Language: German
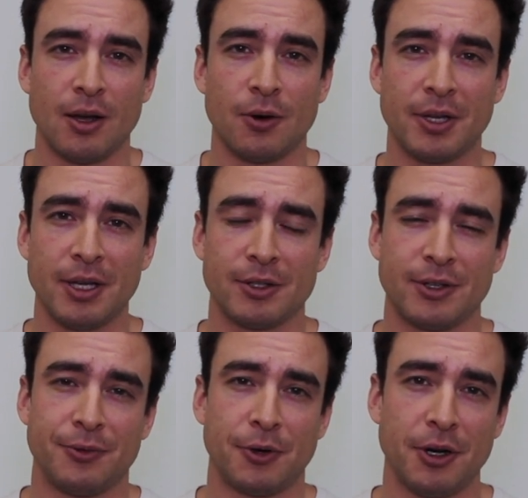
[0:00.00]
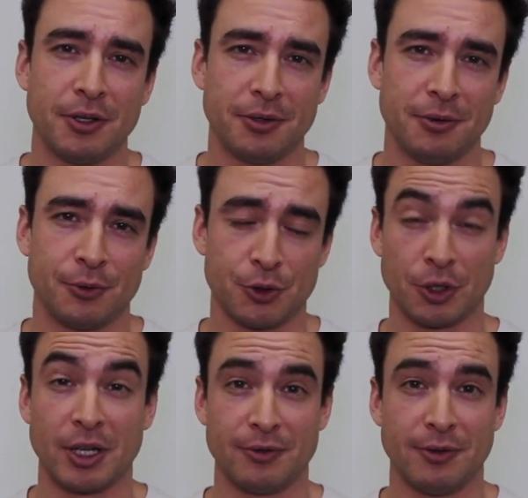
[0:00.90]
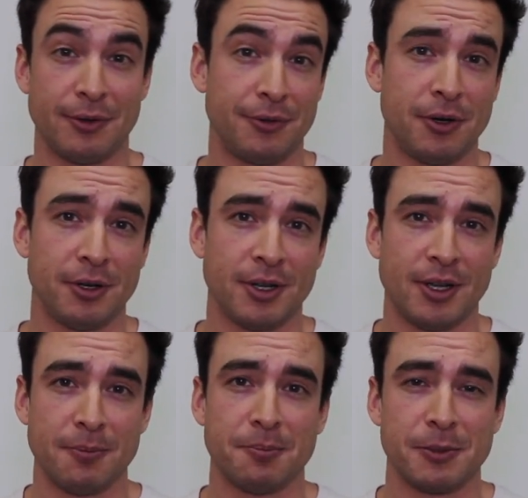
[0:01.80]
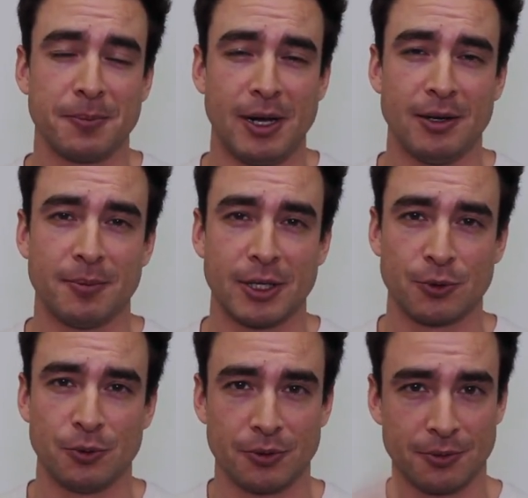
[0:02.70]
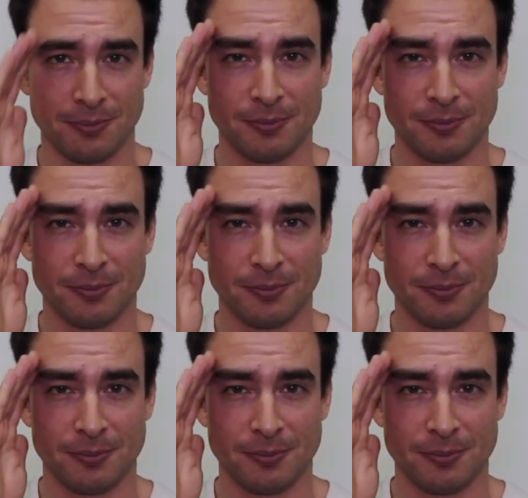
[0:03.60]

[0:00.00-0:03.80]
Okay, das war's für heute. Ich wünsche euch ganz viel Erfolg. Bis bald, macht's gut.